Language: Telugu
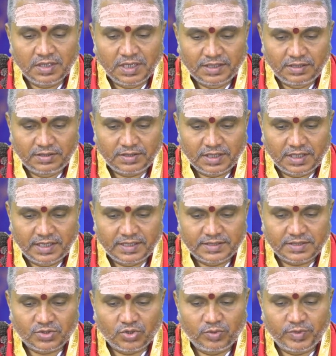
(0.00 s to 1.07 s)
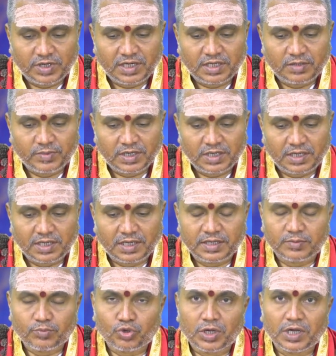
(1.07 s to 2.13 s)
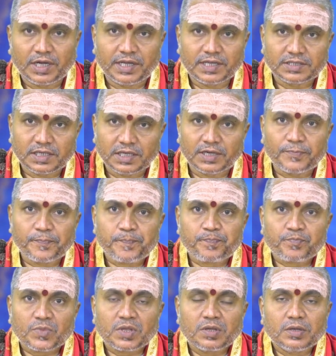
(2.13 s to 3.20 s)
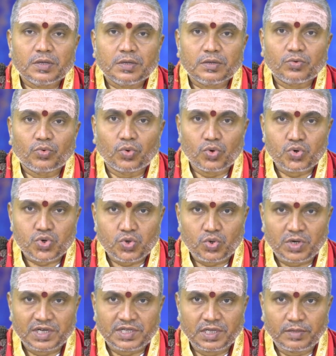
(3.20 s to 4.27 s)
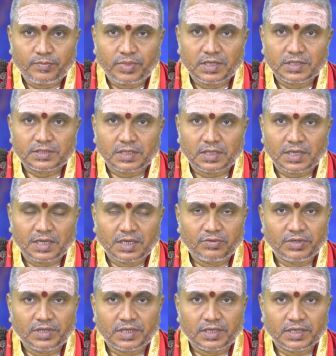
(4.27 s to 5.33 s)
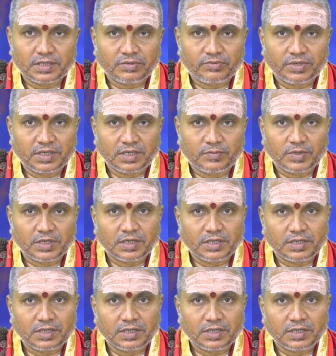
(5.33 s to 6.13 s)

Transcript: ఆదిత్యాయ చ సోమాయ మంగళాయ బుధాయ చ గురుశుక్రశనిభ్యశ్చరాహవే కేతవే నమ